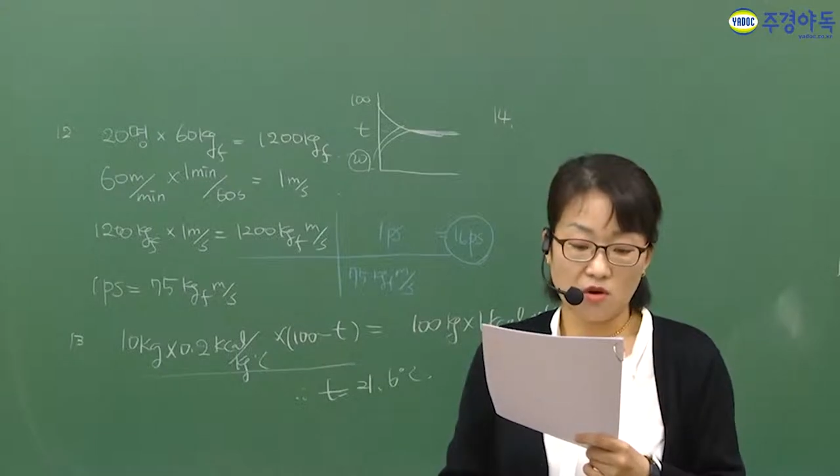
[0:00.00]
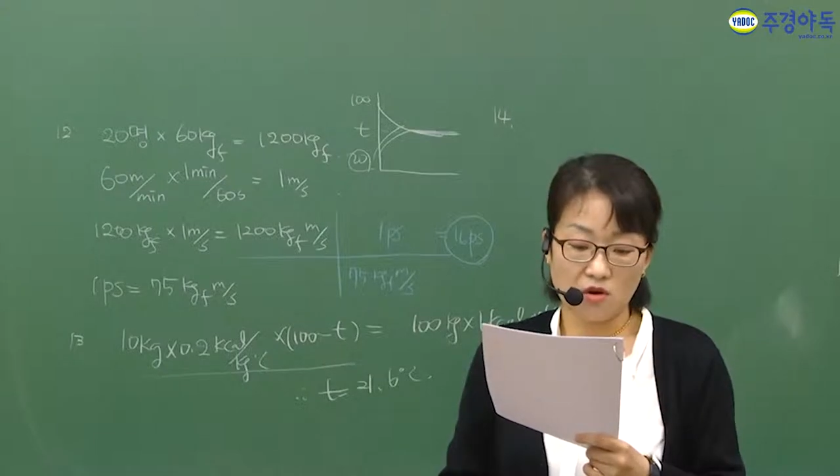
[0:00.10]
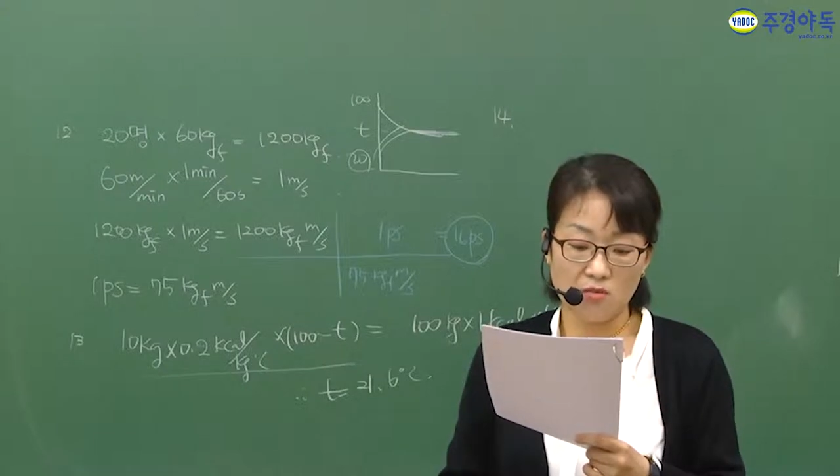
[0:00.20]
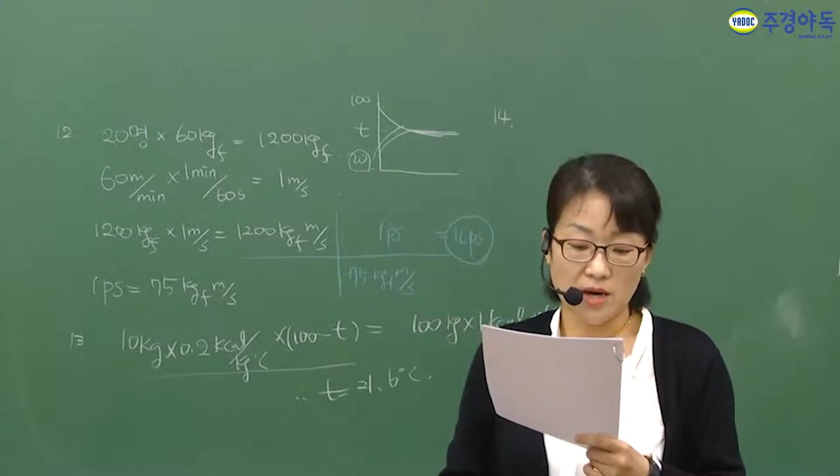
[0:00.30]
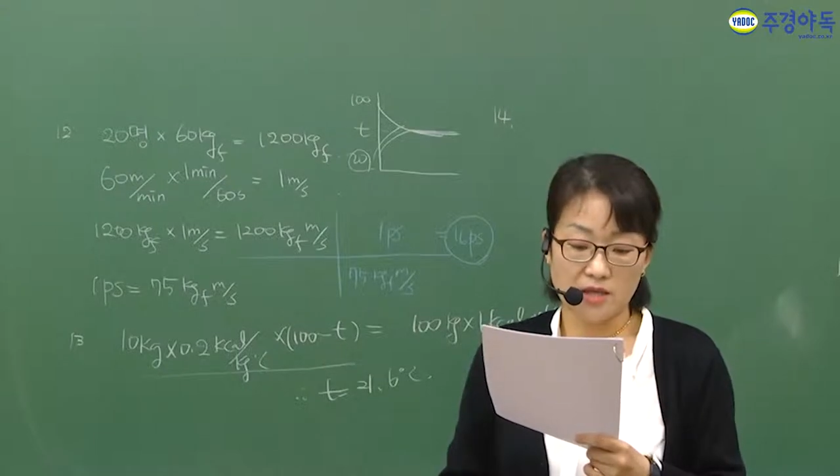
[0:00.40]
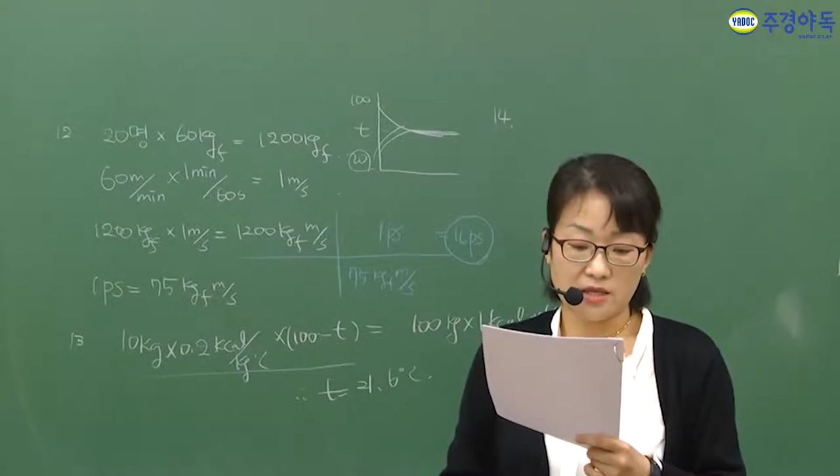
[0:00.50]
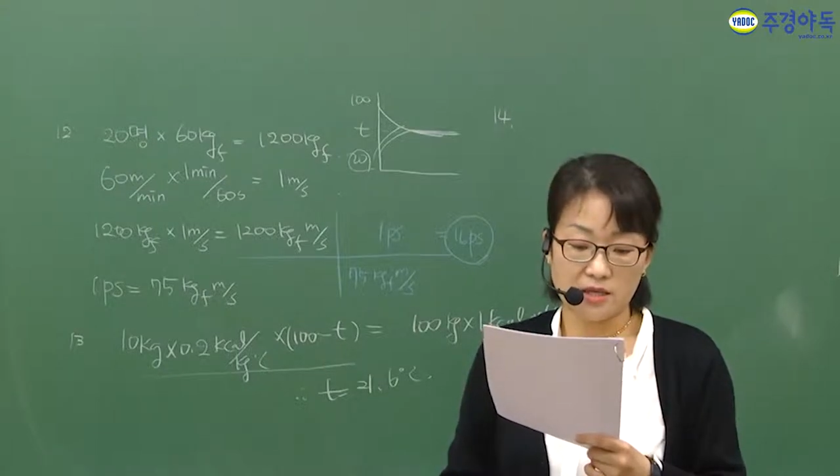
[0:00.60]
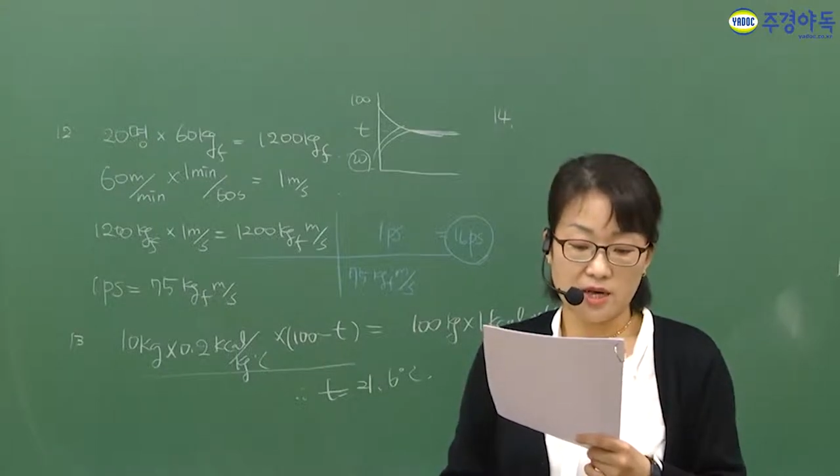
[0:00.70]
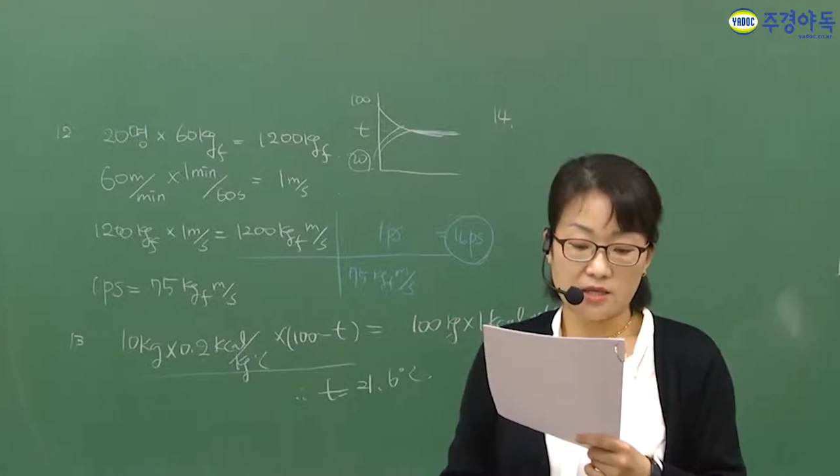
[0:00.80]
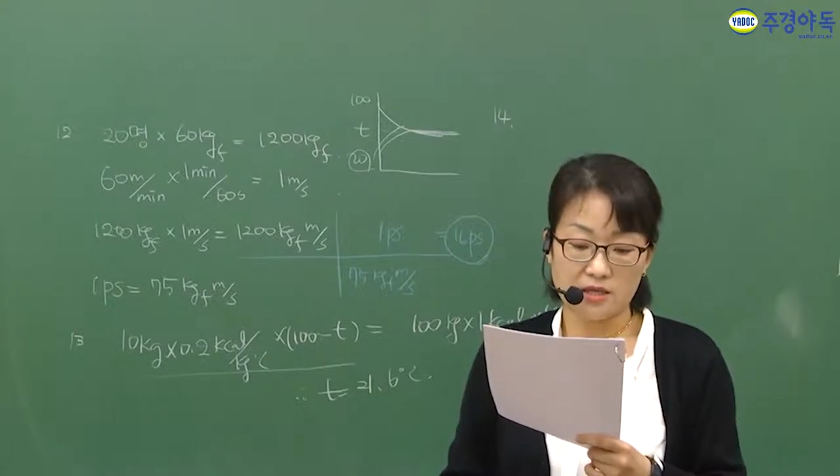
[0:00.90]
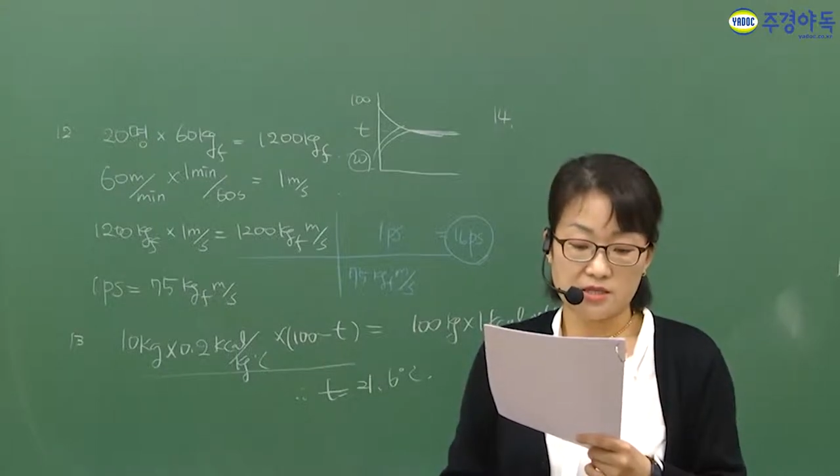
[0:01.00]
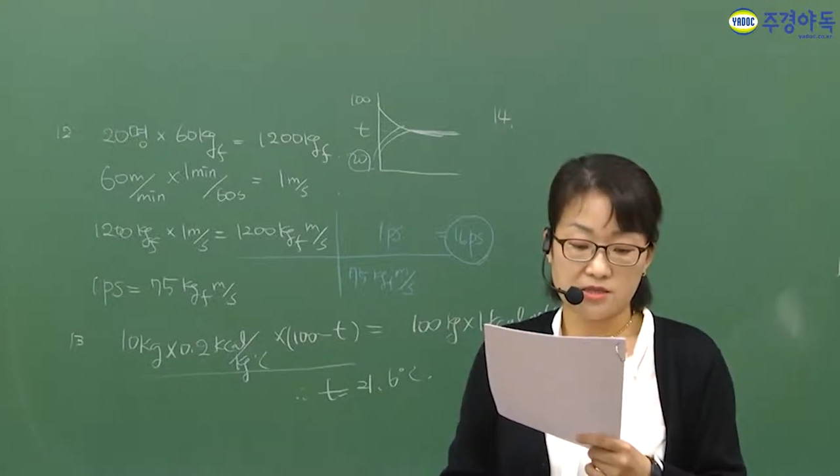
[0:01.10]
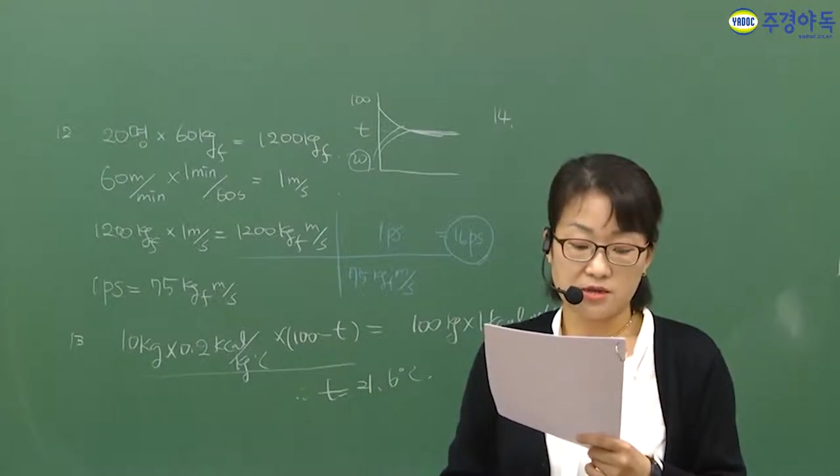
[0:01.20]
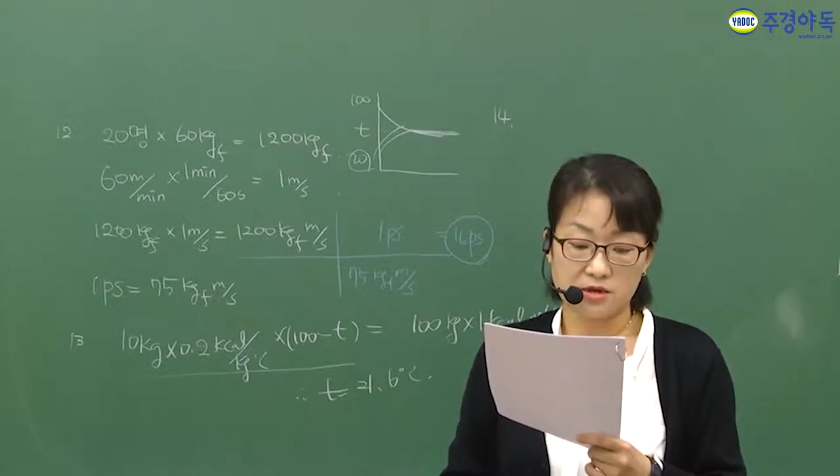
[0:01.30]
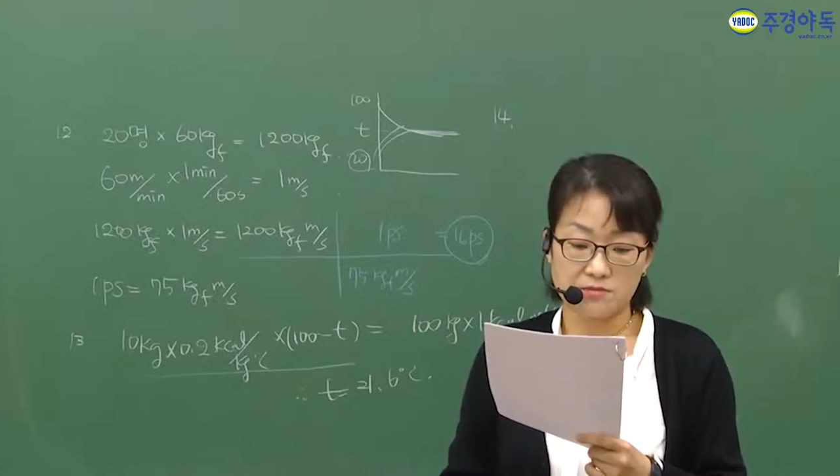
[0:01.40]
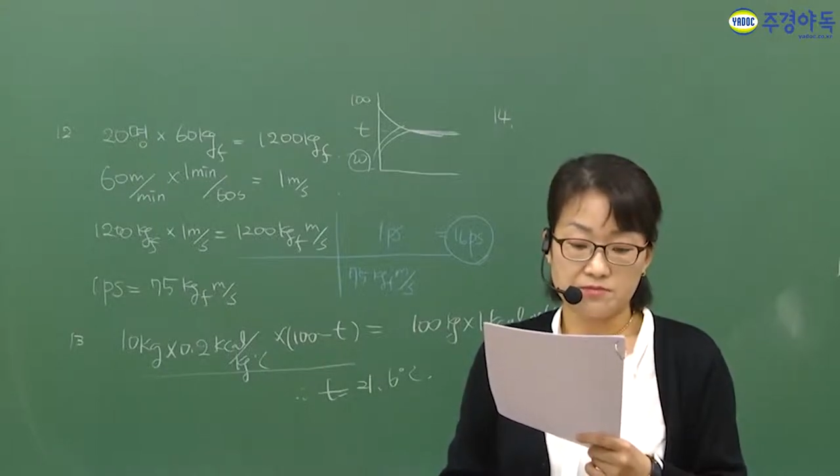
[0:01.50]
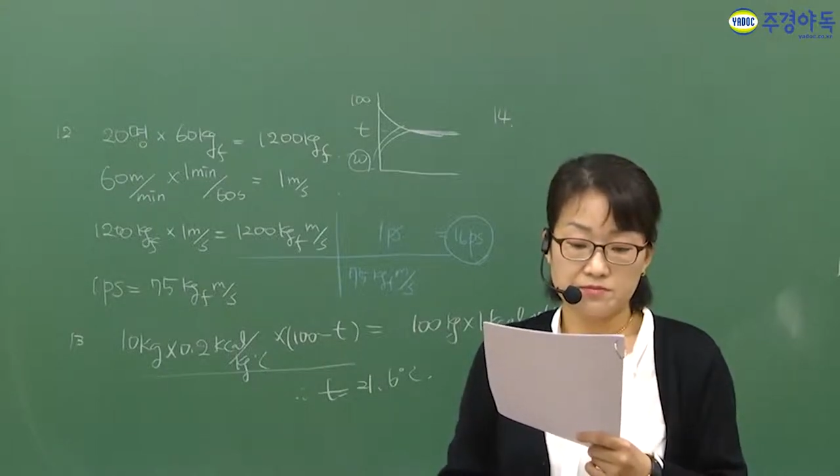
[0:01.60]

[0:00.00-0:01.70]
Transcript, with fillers: 얼마인가 그랬어요.